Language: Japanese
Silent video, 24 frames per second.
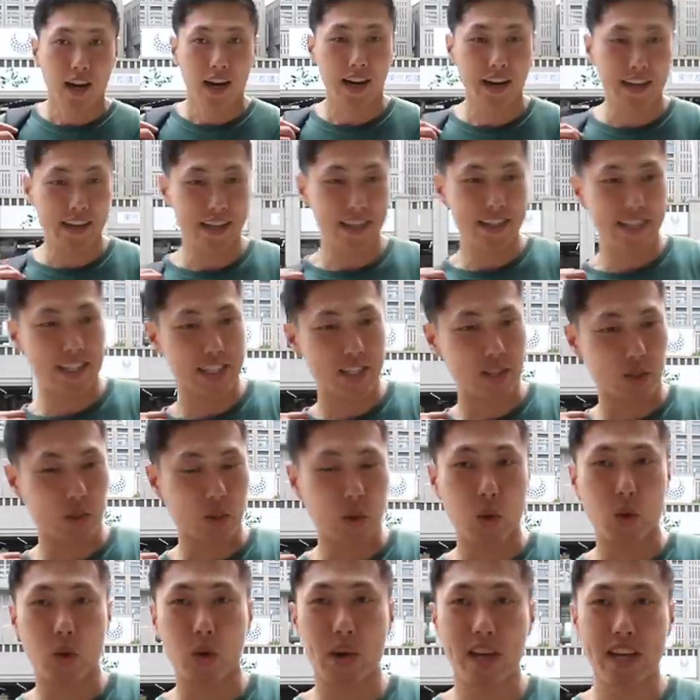はいじゃあちょっと
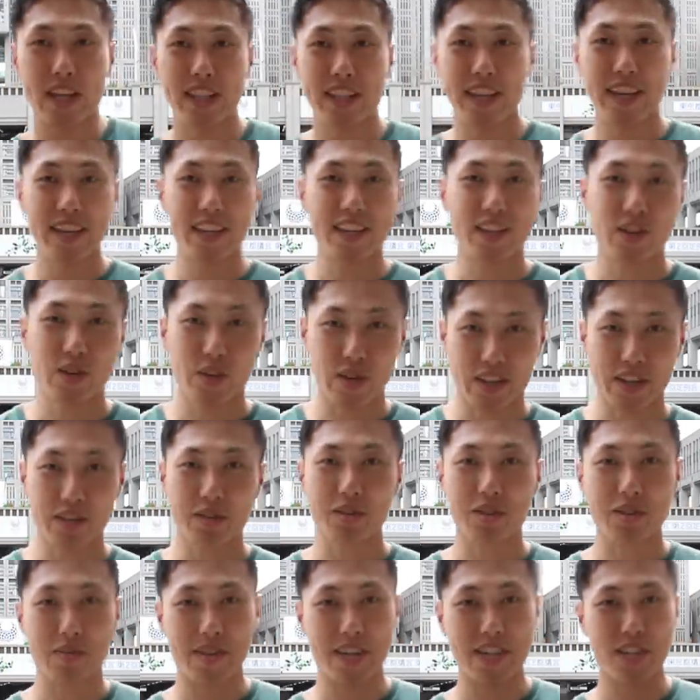ここら辺で休憩
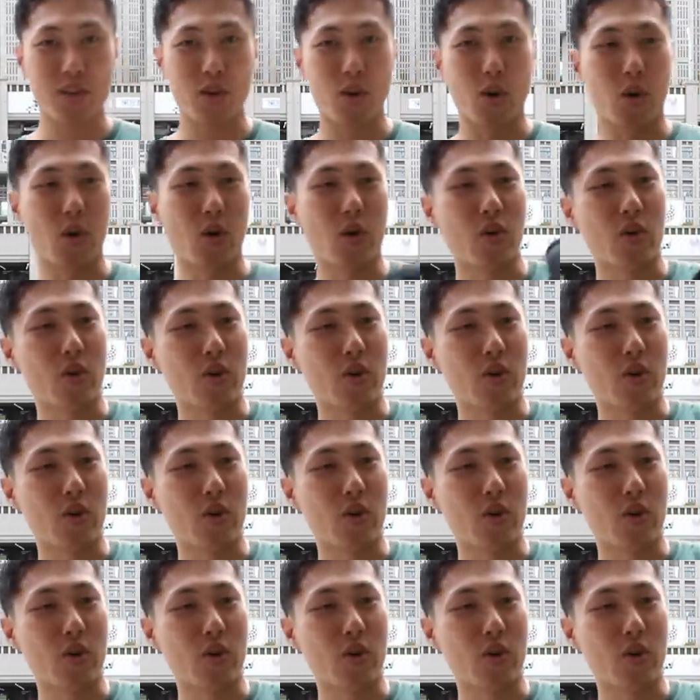としましょ